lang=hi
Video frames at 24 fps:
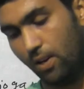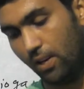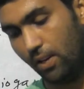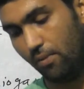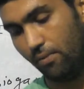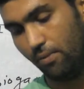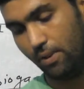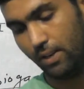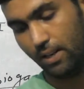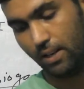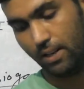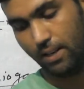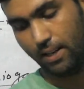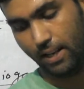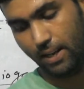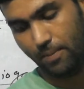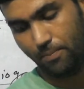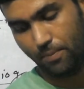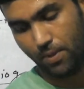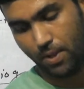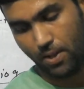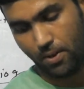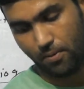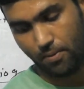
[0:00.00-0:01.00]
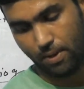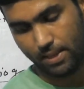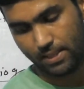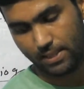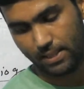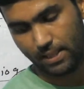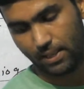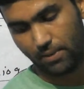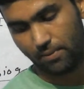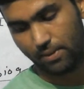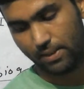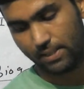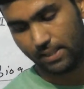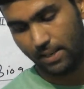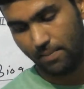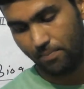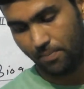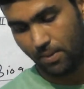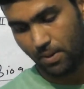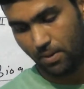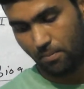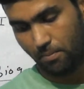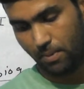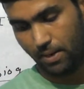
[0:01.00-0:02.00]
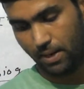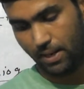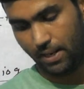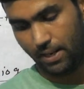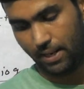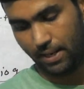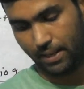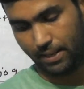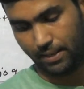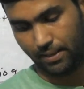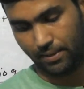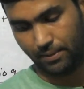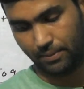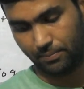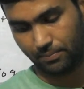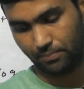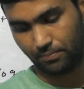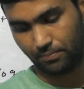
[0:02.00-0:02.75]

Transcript: सॉइल की फर्टिलिटी वैसे की वैसे बनी रही है